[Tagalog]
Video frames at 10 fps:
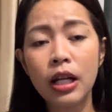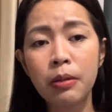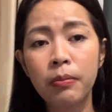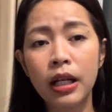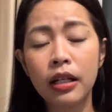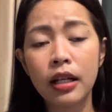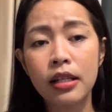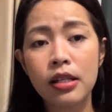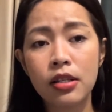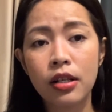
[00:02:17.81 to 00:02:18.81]
lang
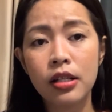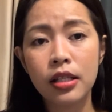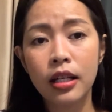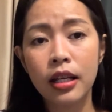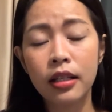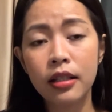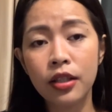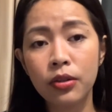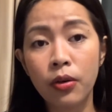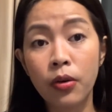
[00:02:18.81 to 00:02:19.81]
mag-register sa link
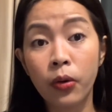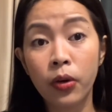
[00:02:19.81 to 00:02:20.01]
na to